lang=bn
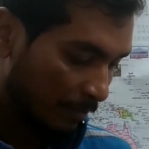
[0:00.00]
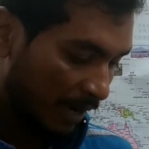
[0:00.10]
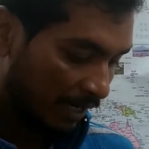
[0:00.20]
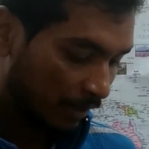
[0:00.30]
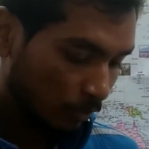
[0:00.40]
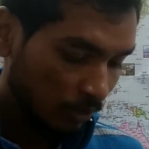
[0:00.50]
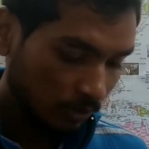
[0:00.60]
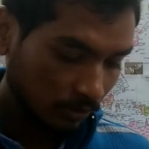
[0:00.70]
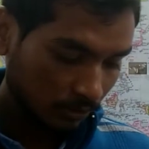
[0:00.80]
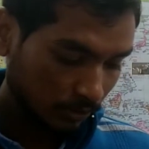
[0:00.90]
বাংলা বই
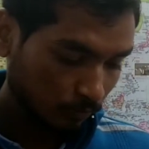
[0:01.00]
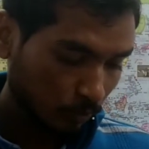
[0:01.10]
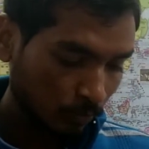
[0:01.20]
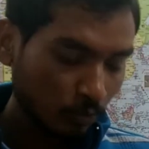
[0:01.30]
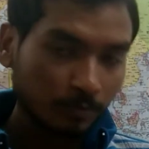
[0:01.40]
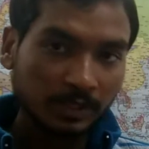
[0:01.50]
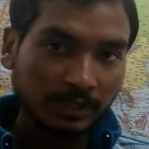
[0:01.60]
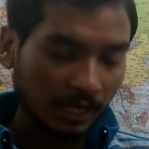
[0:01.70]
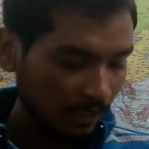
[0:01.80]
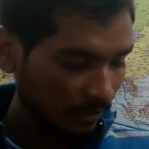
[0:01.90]
ভূমিরূপ
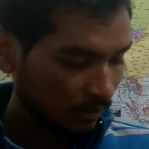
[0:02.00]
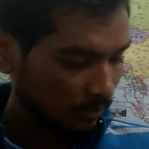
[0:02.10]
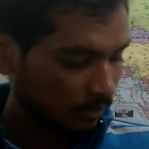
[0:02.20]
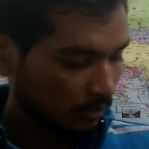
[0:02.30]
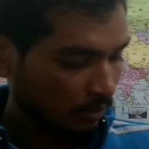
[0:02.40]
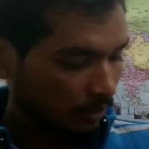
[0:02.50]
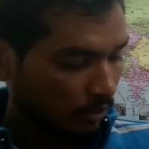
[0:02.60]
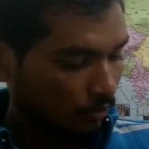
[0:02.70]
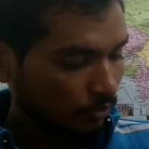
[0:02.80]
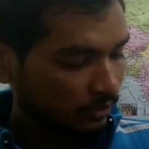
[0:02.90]
বিদ্যার
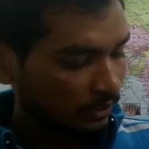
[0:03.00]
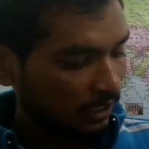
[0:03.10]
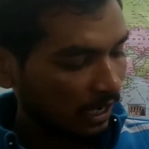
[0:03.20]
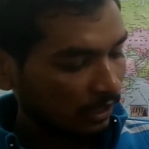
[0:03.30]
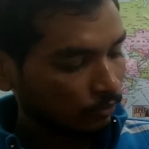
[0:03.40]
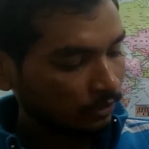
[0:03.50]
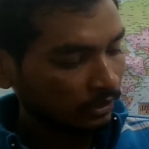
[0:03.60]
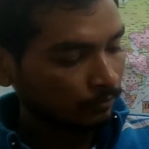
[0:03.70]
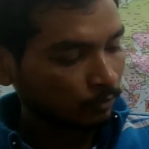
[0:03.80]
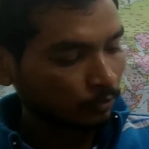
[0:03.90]
হচ্ছে
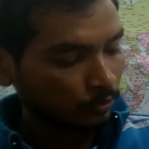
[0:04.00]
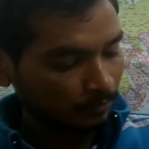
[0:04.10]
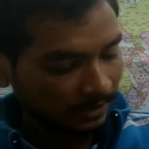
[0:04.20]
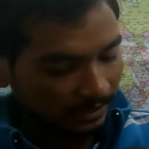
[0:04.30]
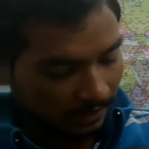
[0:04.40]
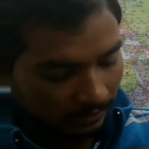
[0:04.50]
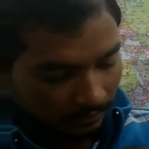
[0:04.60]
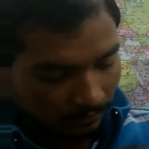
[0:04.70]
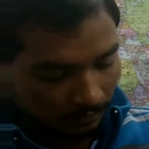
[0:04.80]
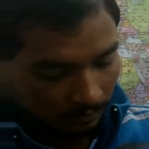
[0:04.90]
আধুনিক ভূমিরূপ বিজ্ঞান
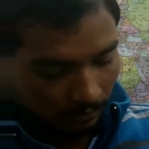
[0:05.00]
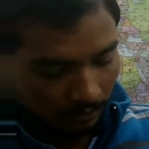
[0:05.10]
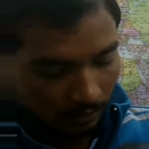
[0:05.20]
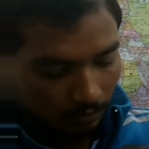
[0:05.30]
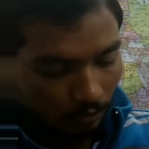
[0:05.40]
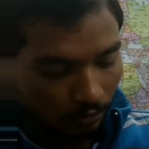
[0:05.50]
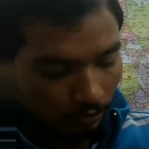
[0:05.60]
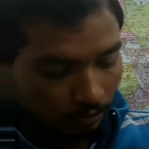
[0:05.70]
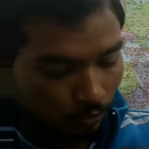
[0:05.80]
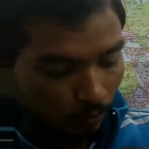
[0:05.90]

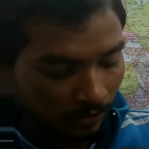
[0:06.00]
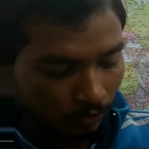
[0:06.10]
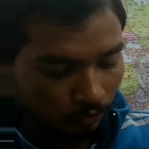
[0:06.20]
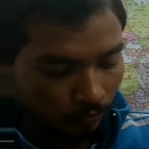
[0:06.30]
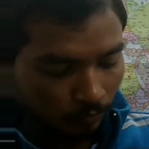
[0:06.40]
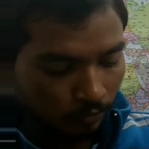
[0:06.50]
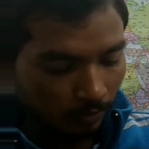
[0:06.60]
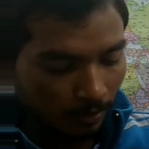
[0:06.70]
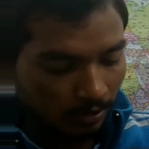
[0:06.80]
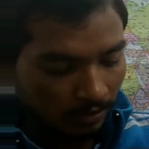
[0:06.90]
ডক্টর সুভাষ রঞ্জন বসু
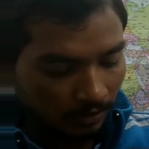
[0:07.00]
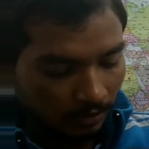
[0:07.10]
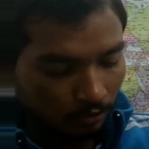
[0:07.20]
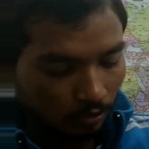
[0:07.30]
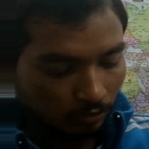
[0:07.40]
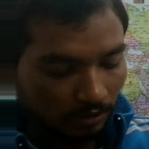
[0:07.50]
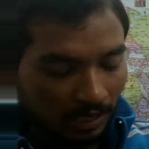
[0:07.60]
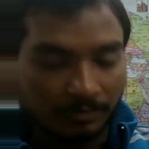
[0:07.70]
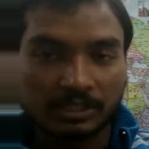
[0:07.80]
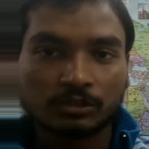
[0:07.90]
এবং ডক্টর
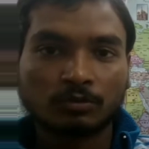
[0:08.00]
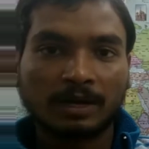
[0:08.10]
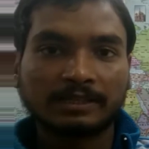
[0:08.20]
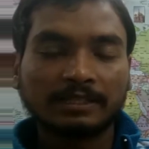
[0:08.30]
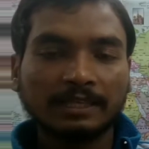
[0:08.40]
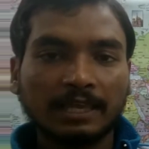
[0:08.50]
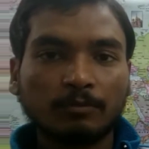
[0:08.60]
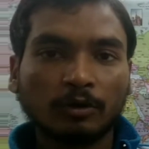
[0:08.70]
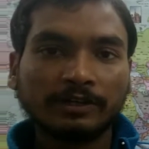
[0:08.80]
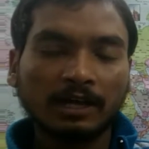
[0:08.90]
রামকৃষ্ণ মাইতি এই
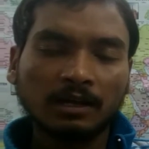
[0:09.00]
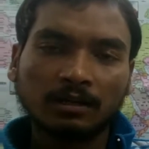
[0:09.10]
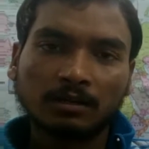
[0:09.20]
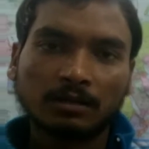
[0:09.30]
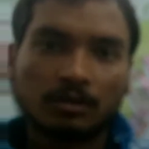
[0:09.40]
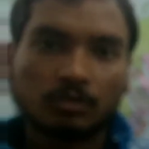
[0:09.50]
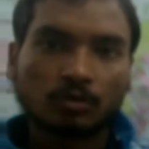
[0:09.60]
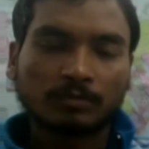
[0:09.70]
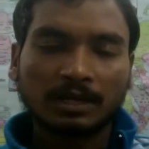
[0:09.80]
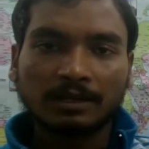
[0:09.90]
বইটা
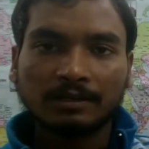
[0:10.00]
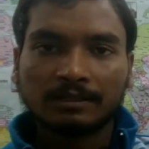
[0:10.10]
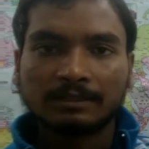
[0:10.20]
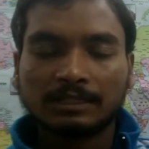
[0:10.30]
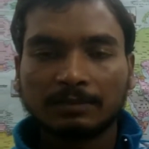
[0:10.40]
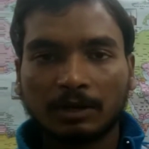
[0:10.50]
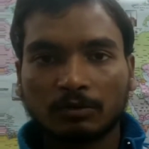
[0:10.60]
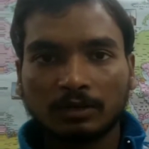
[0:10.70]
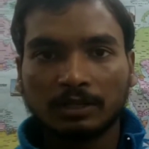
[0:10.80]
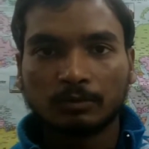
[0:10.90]
তোমরা নিতে
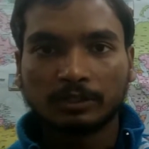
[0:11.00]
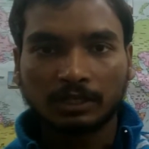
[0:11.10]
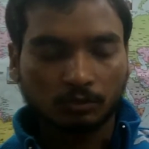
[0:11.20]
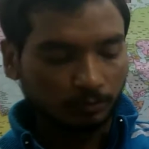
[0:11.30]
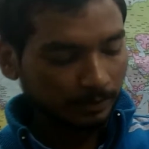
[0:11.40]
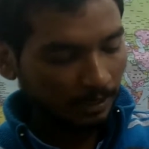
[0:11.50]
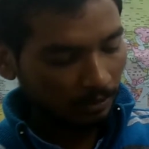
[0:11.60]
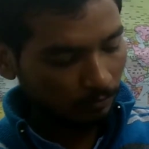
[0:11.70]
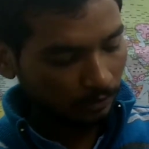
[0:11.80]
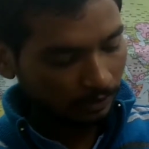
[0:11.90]
পারো এই বইটা খুবই
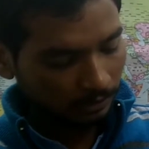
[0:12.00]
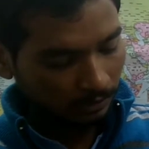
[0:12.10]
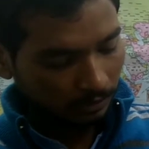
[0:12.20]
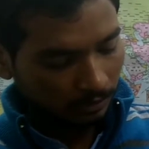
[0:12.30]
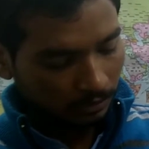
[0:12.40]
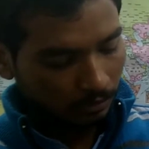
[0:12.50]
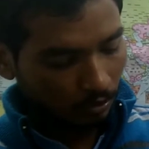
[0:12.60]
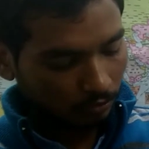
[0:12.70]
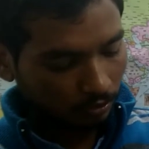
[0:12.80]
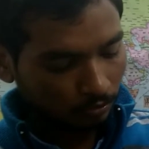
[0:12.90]
ভালো বই
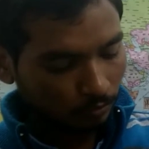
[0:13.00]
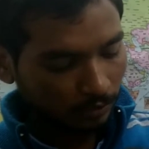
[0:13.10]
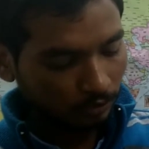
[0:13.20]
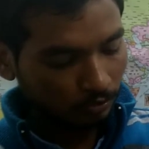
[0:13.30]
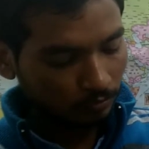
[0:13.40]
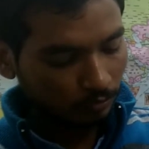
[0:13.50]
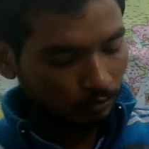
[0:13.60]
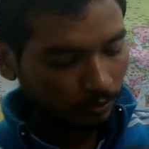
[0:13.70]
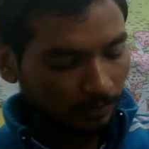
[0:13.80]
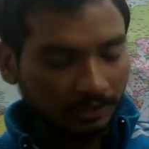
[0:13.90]
ডক্টর সুভাষরঞ্জন
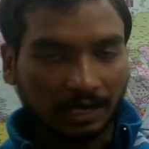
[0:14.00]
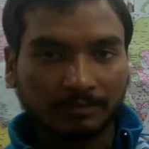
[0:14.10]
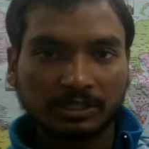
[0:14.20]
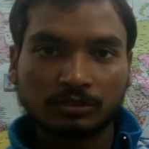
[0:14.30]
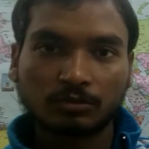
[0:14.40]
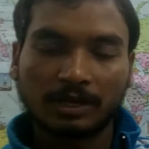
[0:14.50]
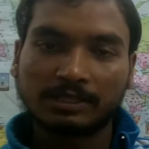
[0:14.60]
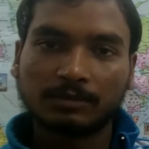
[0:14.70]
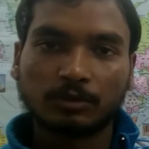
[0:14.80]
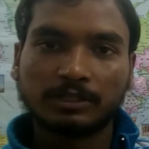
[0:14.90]
বসু এবং রামকৃষ্ণ
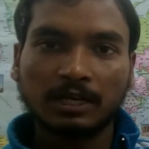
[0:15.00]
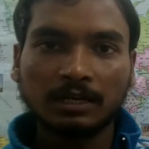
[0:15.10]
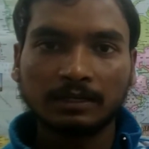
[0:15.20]
মাইতির বইটা